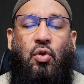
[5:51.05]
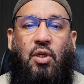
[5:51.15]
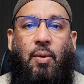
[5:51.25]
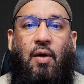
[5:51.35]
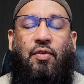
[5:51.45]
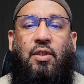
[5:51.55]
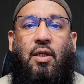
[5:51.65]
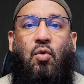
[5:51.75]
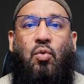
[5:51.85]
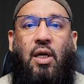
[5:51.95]
vous êtes capable, de à
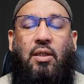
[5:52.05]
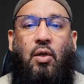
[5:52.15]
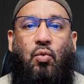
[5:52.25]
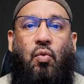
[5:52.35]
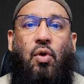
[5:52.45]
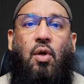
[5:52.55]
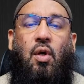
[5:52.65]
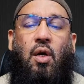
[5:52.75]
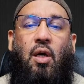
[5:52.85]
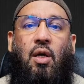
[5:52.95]
dire contactez-nous
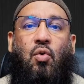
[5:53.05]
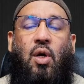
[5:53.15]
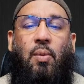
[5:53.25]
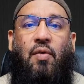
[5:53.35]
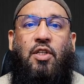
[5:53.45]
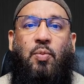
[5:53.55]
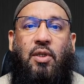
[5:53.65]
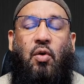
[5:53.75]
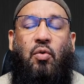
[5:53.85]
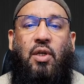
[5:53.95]
et nous sommes capables
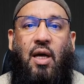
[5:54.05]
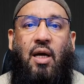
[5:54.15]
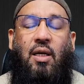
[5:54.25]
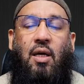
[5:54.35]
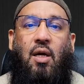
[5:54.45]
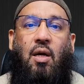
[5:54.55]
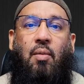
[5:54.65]
d'expliquer en détail,